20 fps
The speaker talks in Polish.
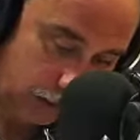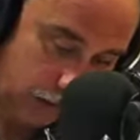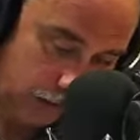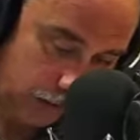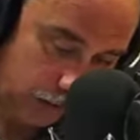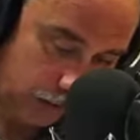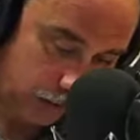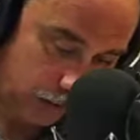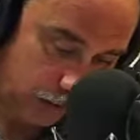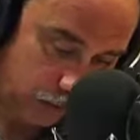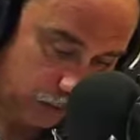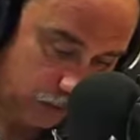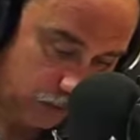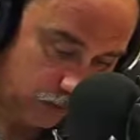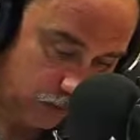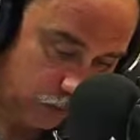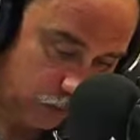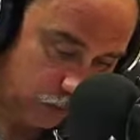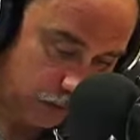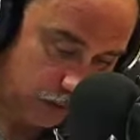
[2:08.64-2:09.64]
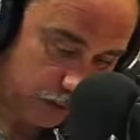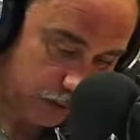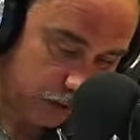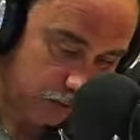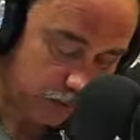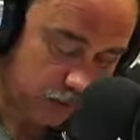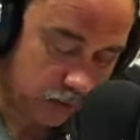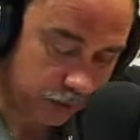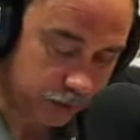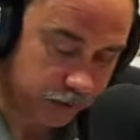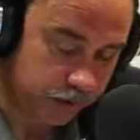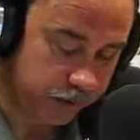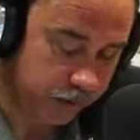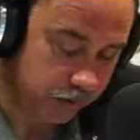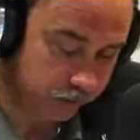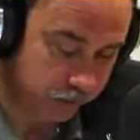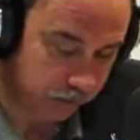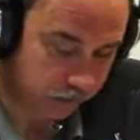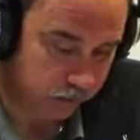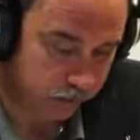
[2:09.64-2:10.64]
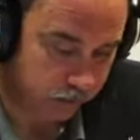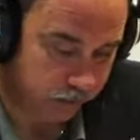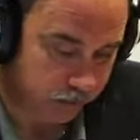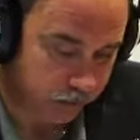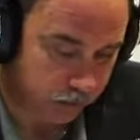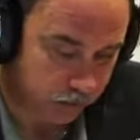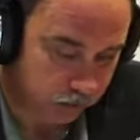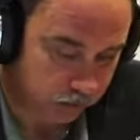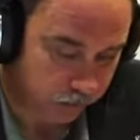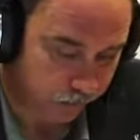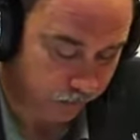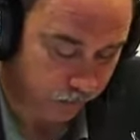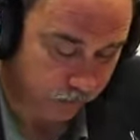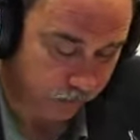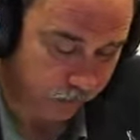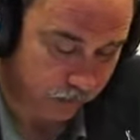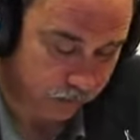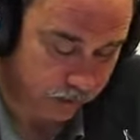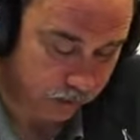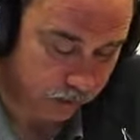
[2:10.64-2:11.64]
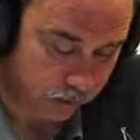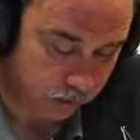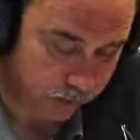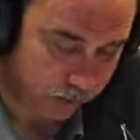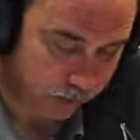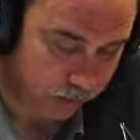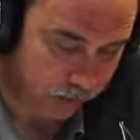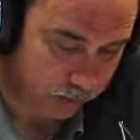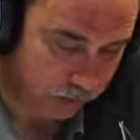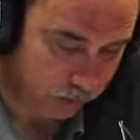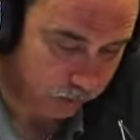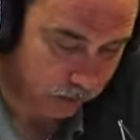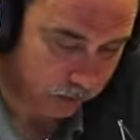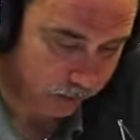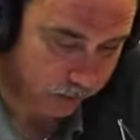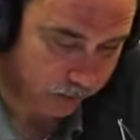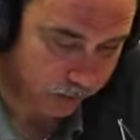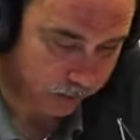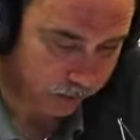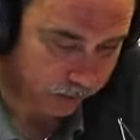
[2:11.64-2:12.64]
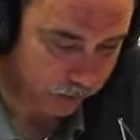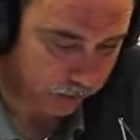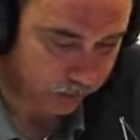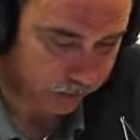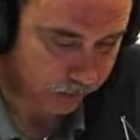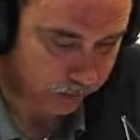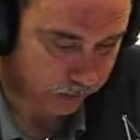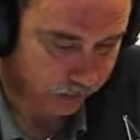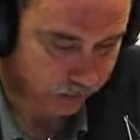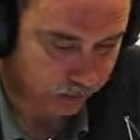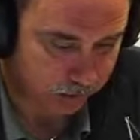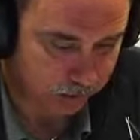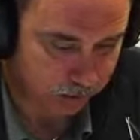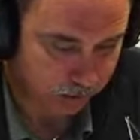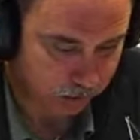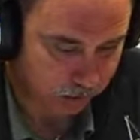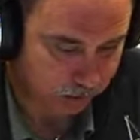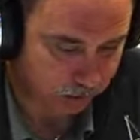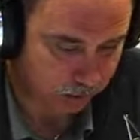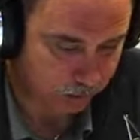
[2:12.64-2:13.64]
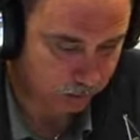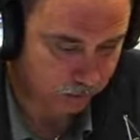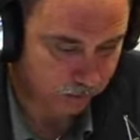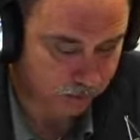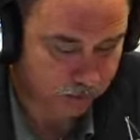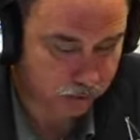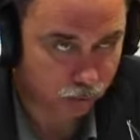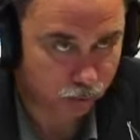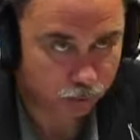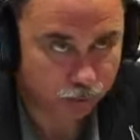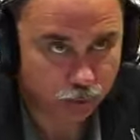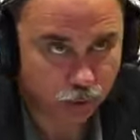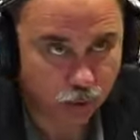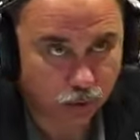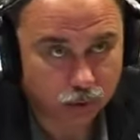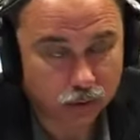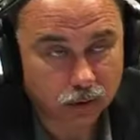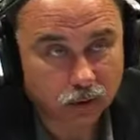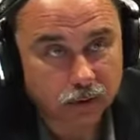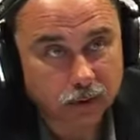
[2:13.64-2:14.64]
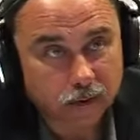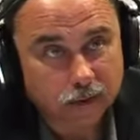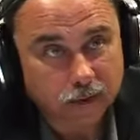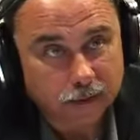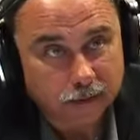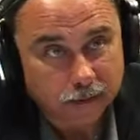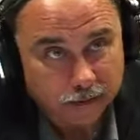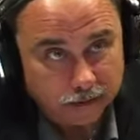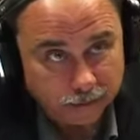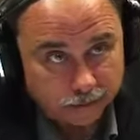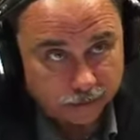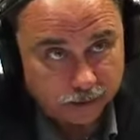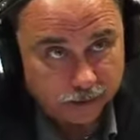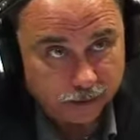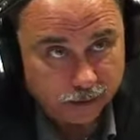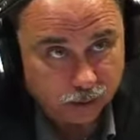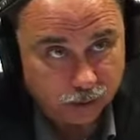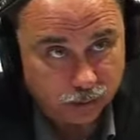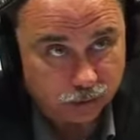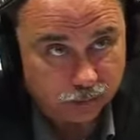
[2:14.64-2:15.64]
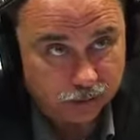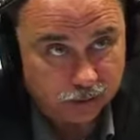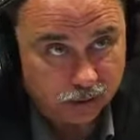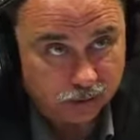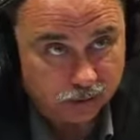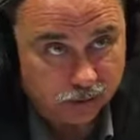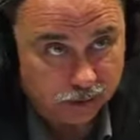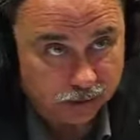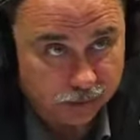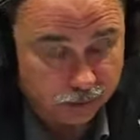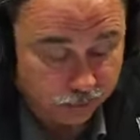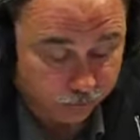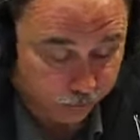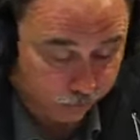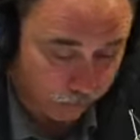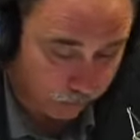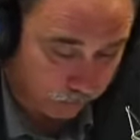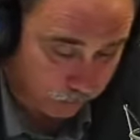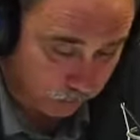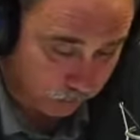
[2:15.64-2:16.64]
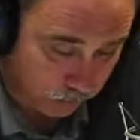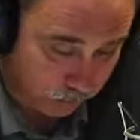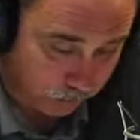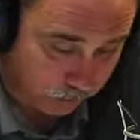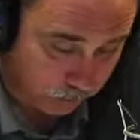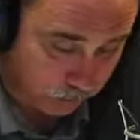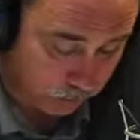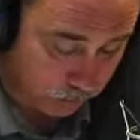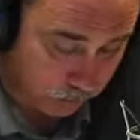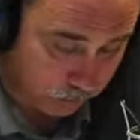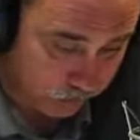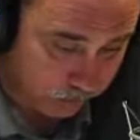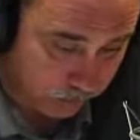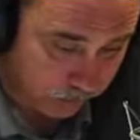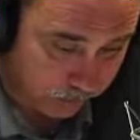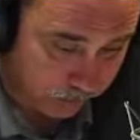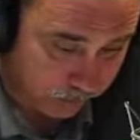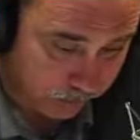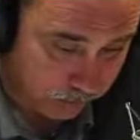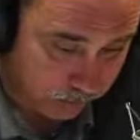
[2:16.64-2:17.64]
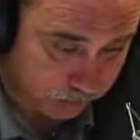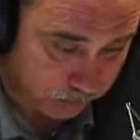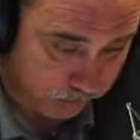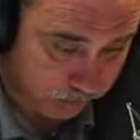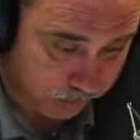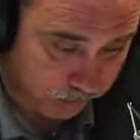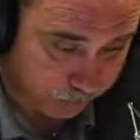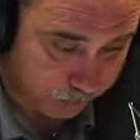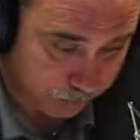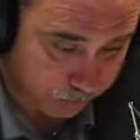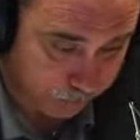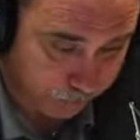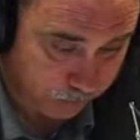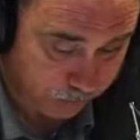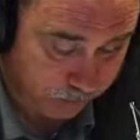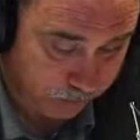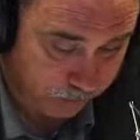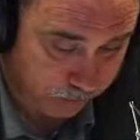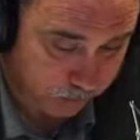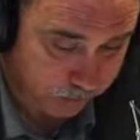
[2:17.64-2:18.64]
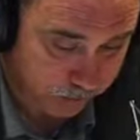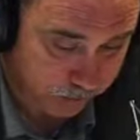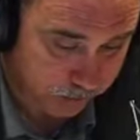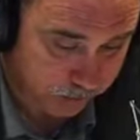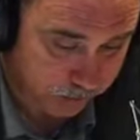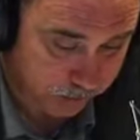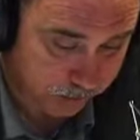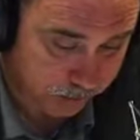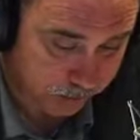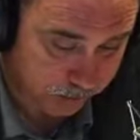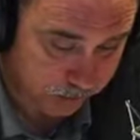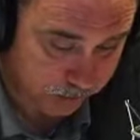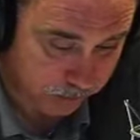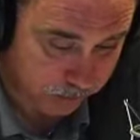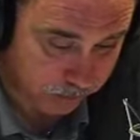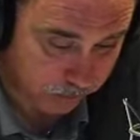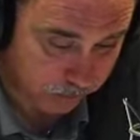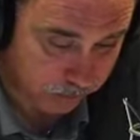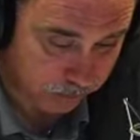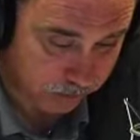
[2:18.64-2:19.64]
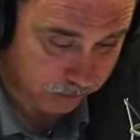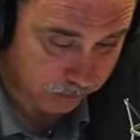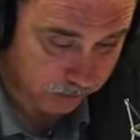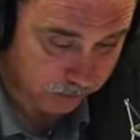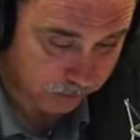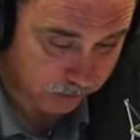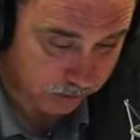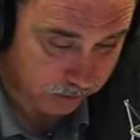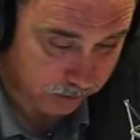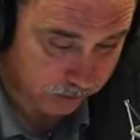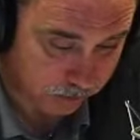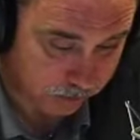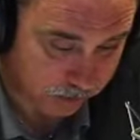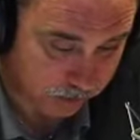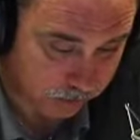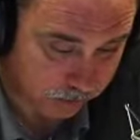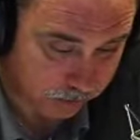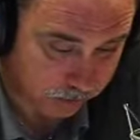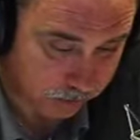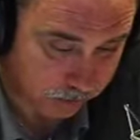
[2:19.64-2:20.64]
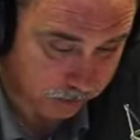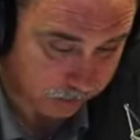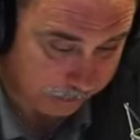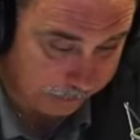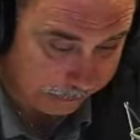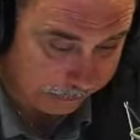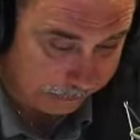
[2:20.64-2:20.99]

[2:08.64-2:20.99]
Ta rozmowa była rejestrowana przed, jak pan powiedział, wizytą Baracka Obamy, no ale komentarze do rozmowy są po jej opublikowaniu, mm, po opublikowaniu rozmowy ministrów Sikorskiego z Rostowskim. Na pewno zna pan to, co